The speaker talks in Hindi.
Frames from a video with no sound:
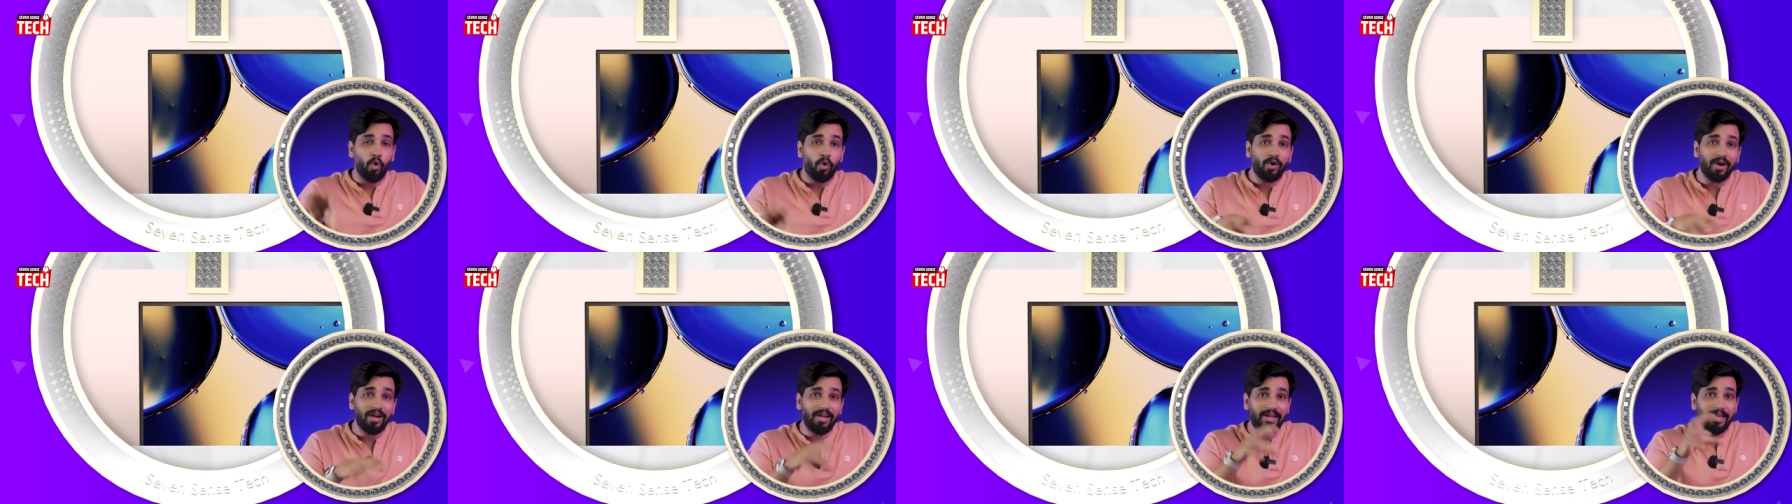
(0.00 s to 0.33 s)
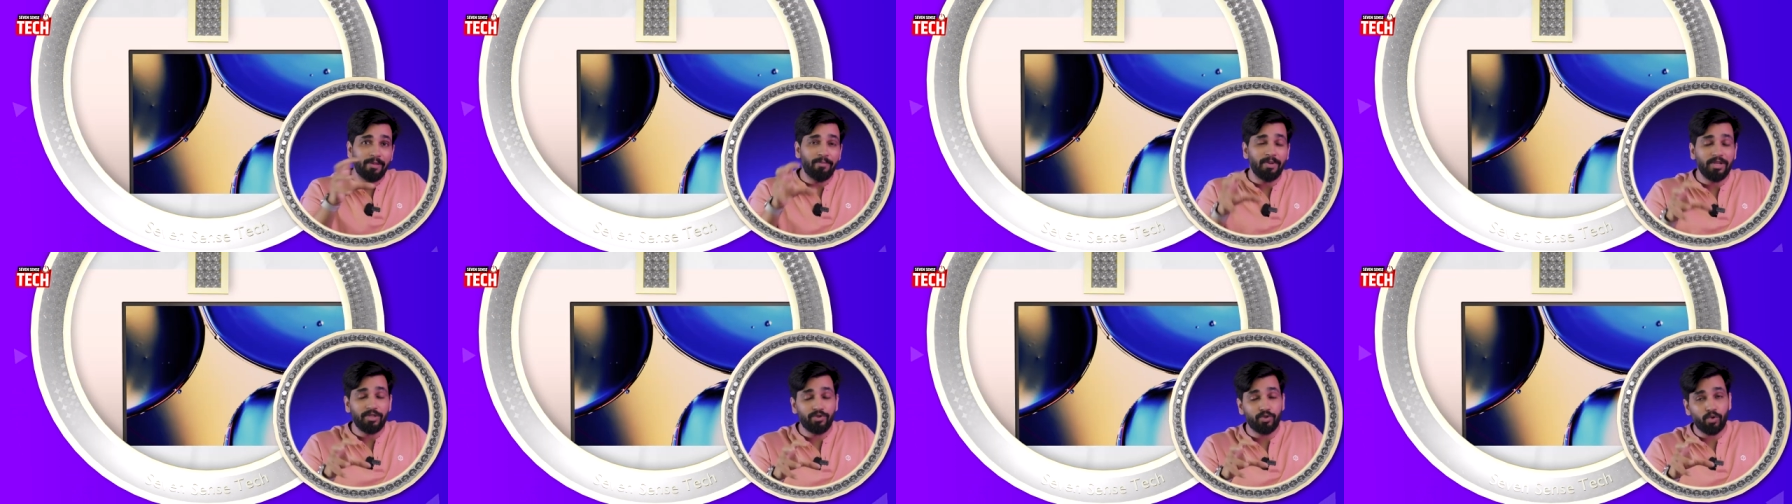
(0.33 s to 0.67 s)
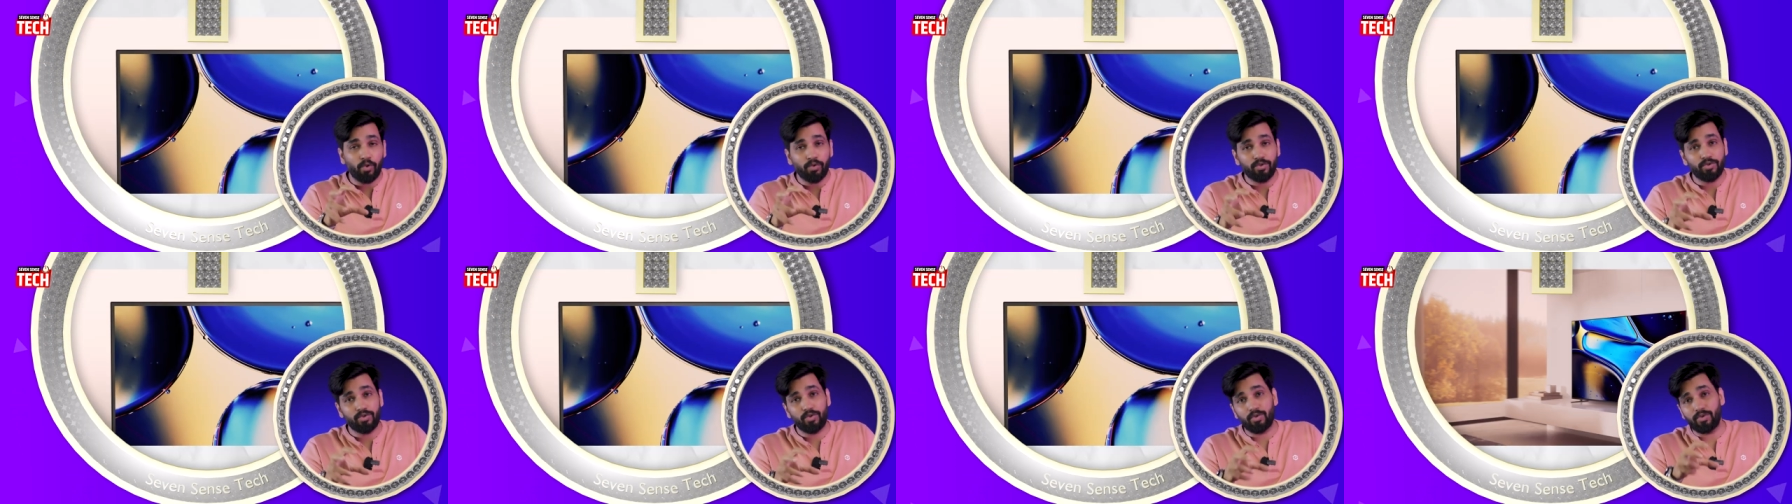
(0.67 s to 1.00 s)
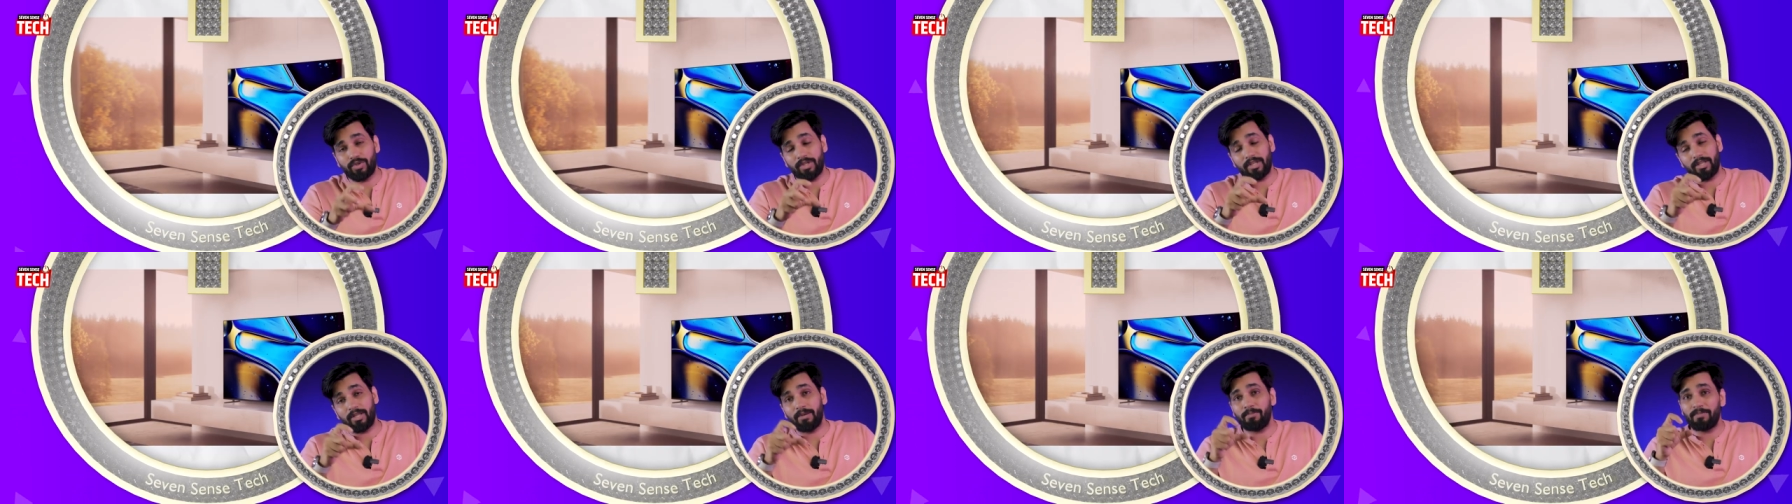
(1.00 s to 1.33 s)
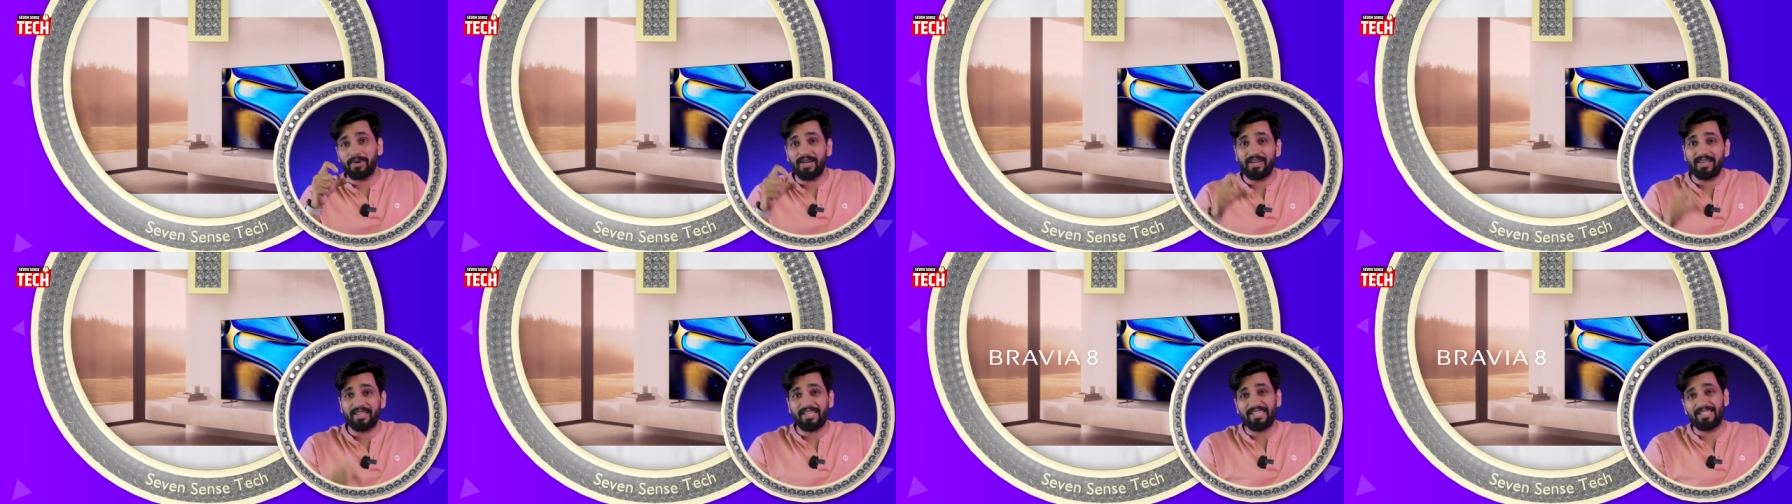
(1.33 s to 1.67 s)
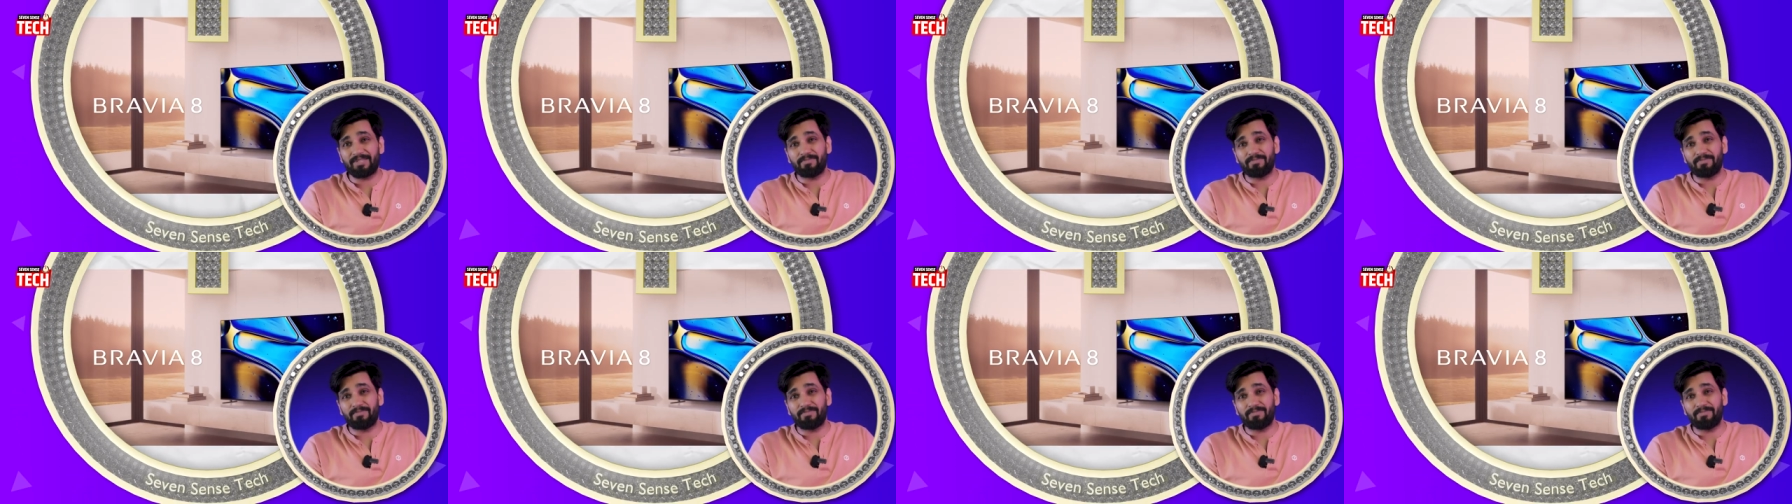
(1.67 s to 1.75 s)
लोकल डिमिंग जोन्स होते थे बट